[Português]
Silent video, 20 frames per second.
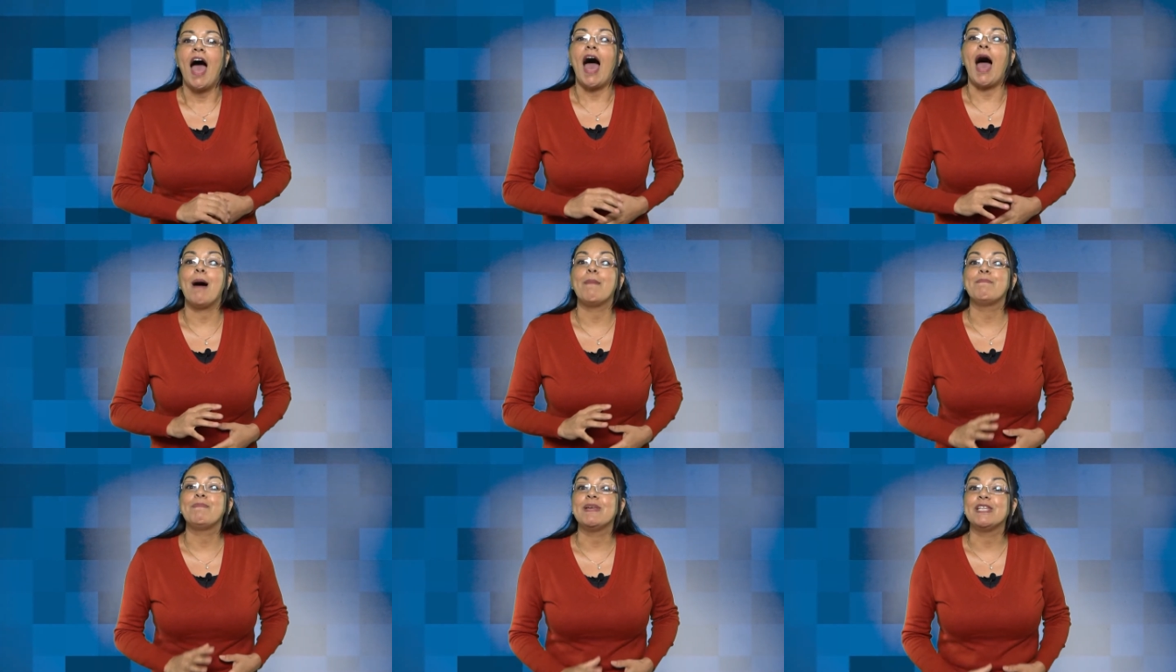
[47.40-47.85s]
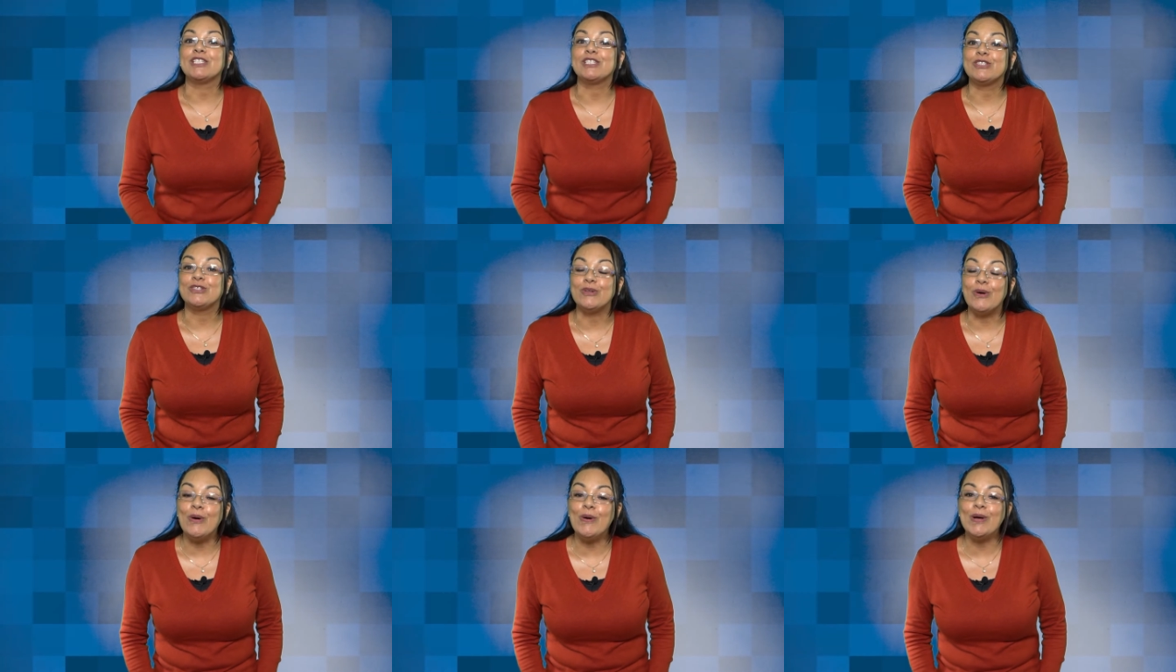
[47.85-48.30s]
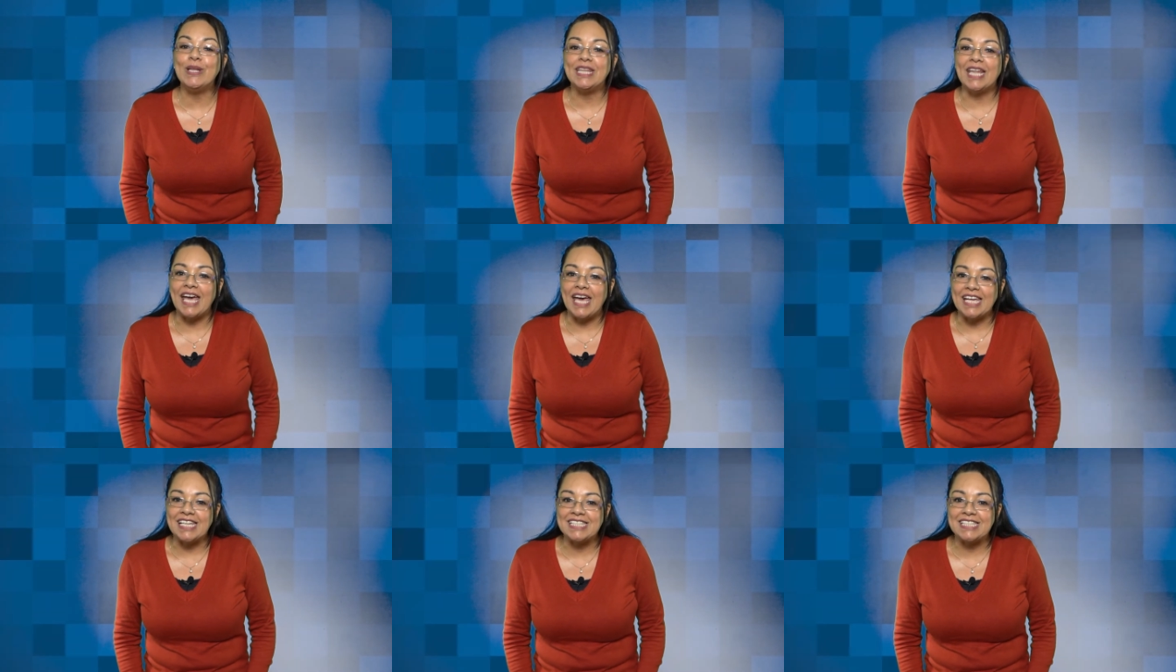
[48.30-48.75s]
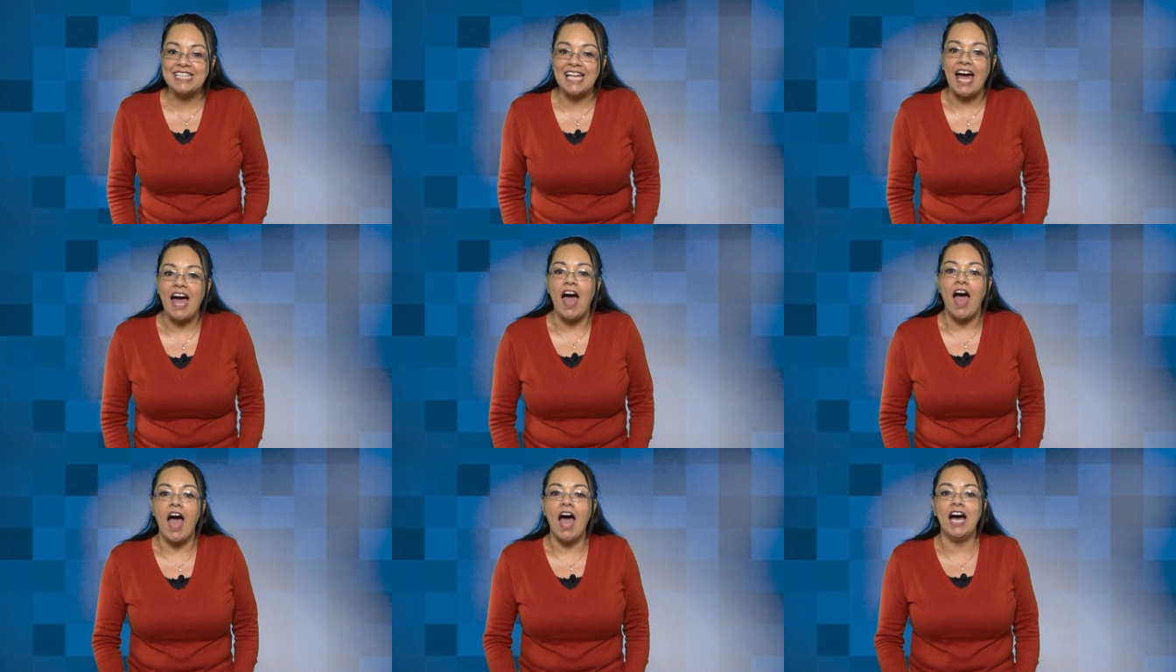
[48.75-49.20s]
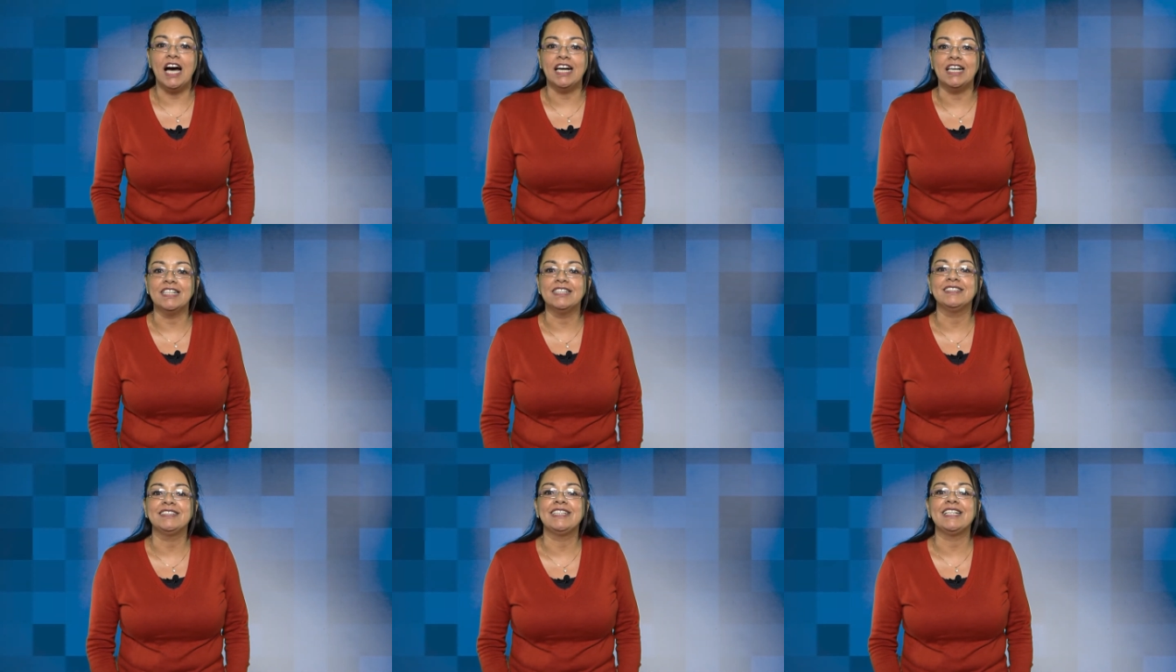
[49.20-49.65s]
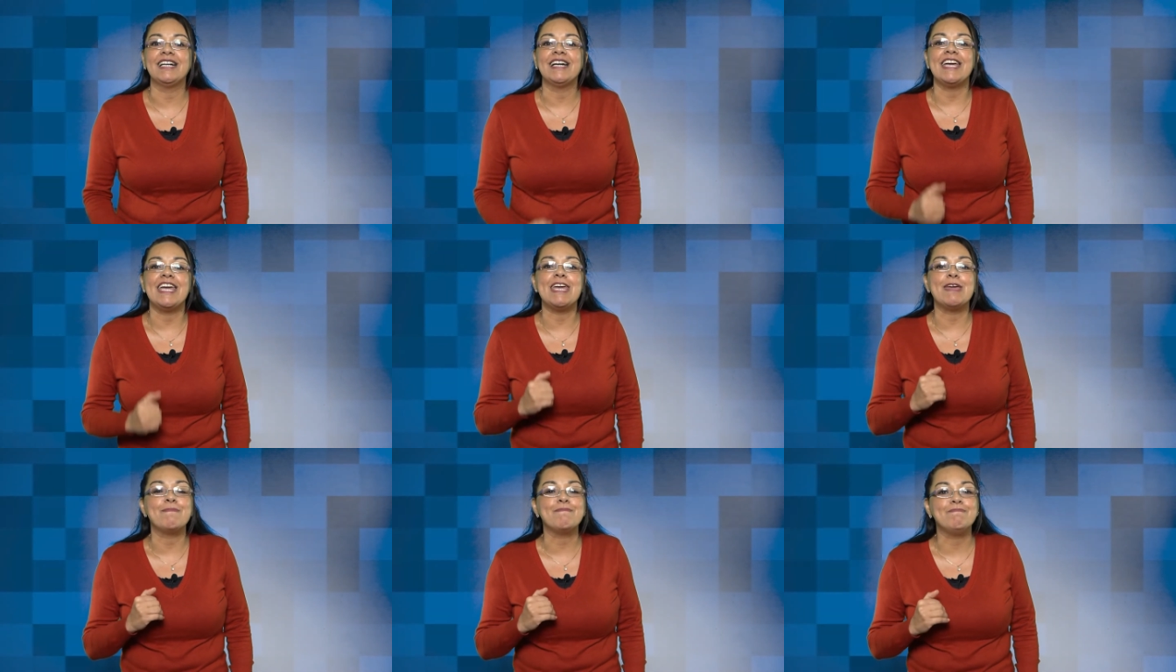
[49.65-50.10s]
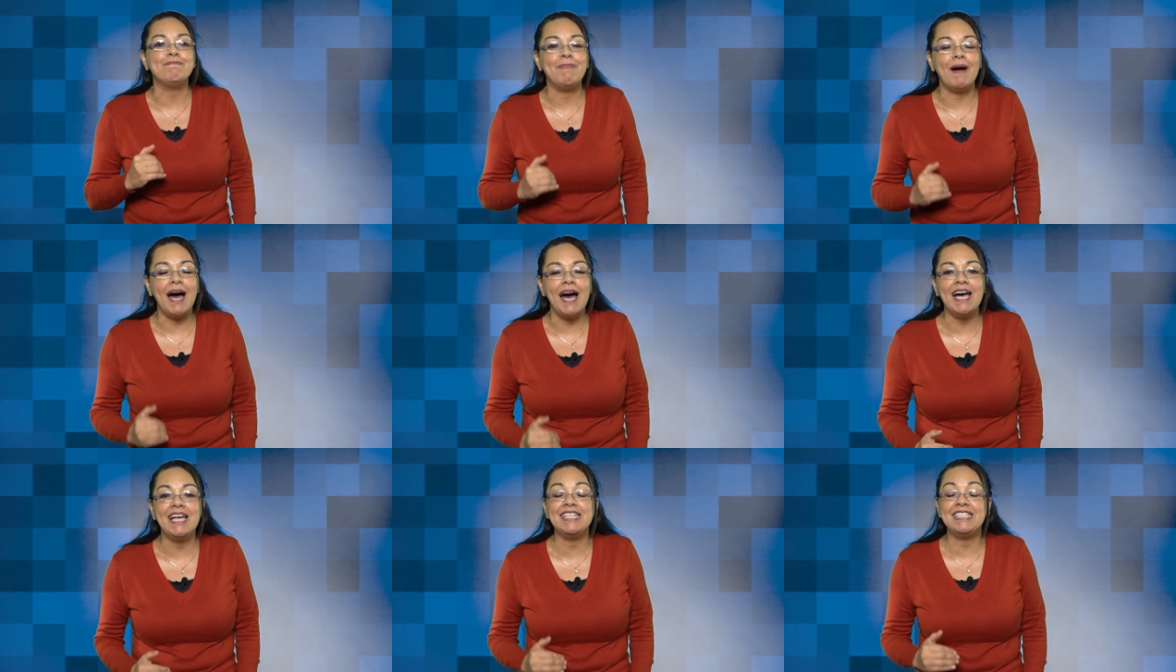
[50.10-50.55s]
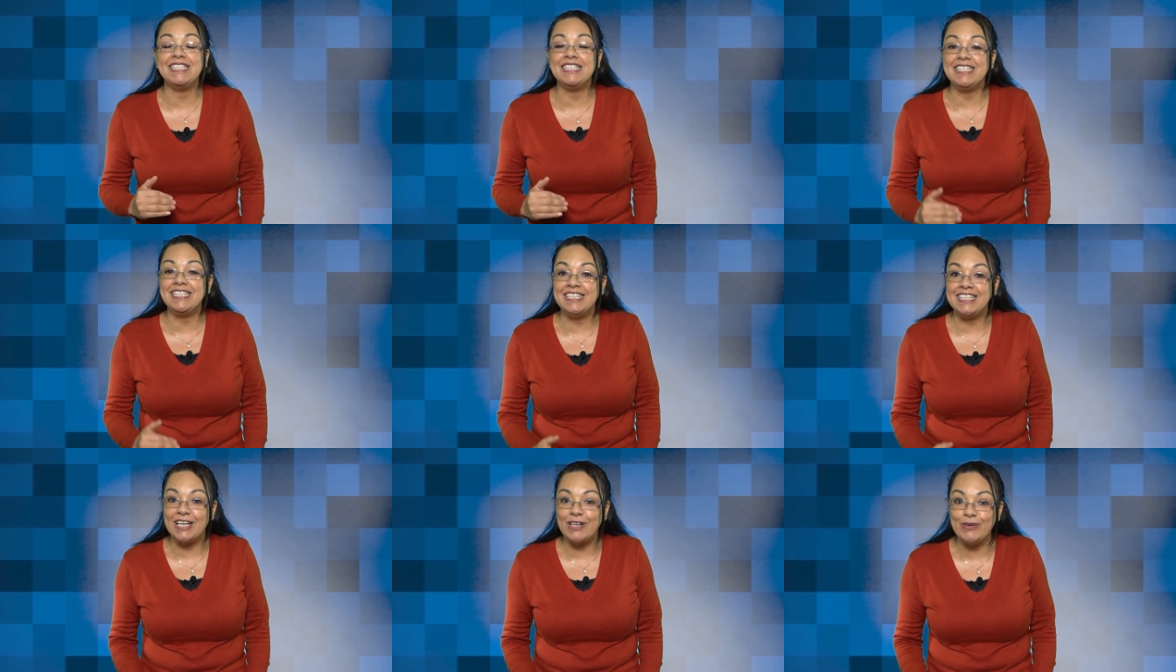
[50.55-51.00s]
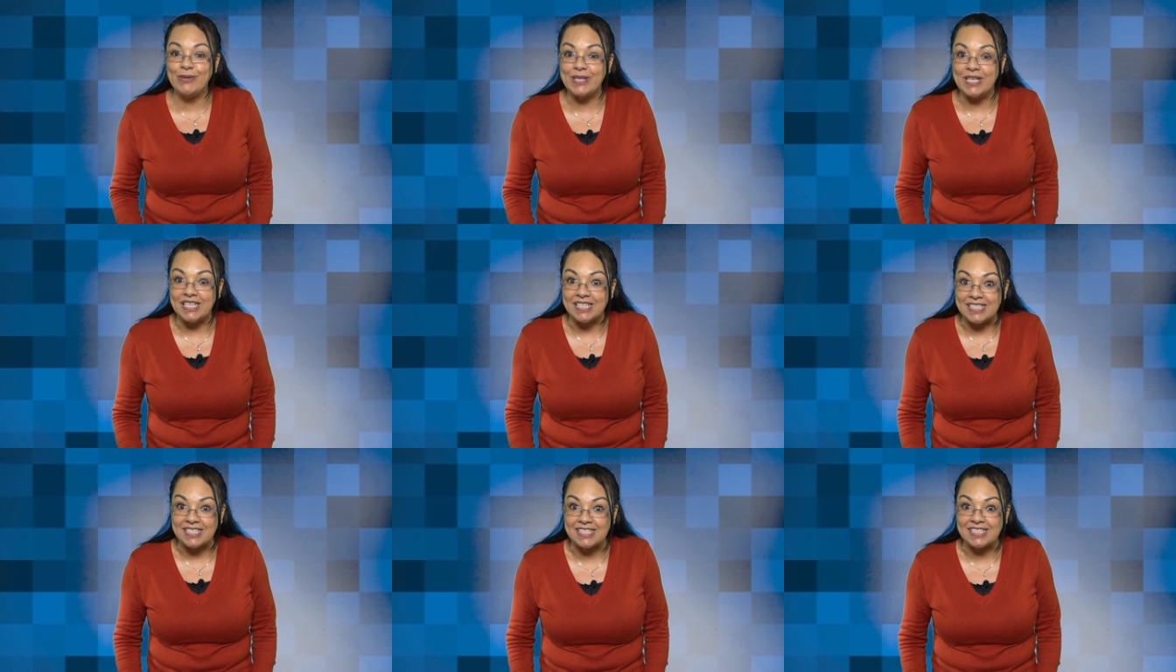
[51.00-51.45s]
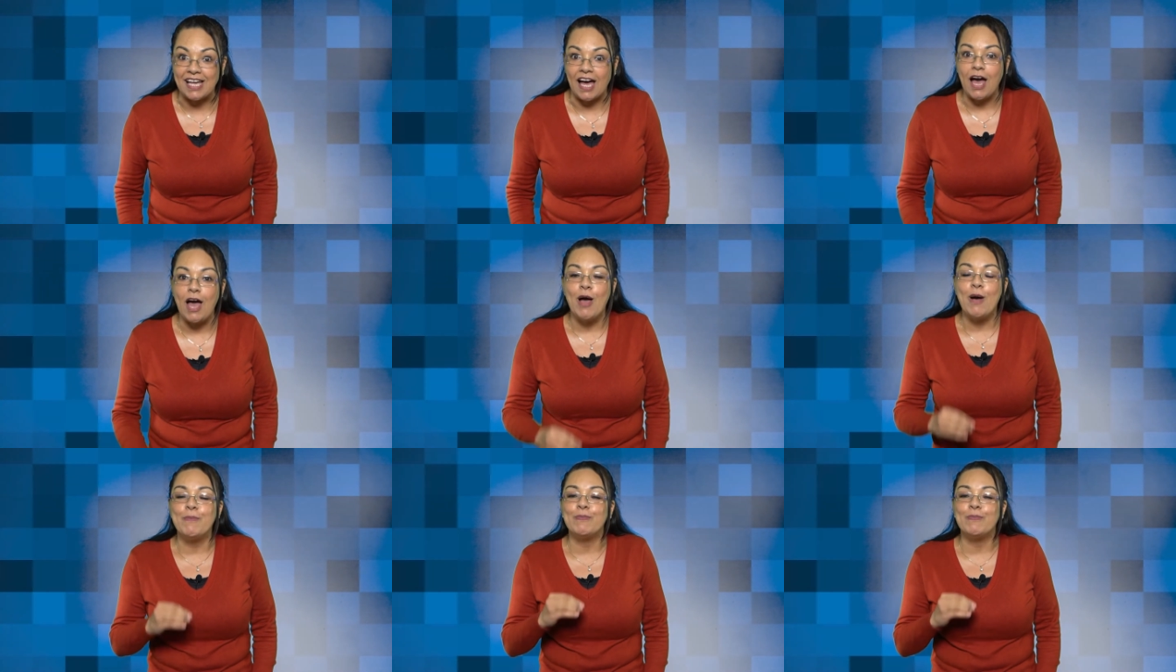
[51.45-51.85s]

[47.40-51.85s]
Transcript: A pessoa honesta anda em paz e segurança.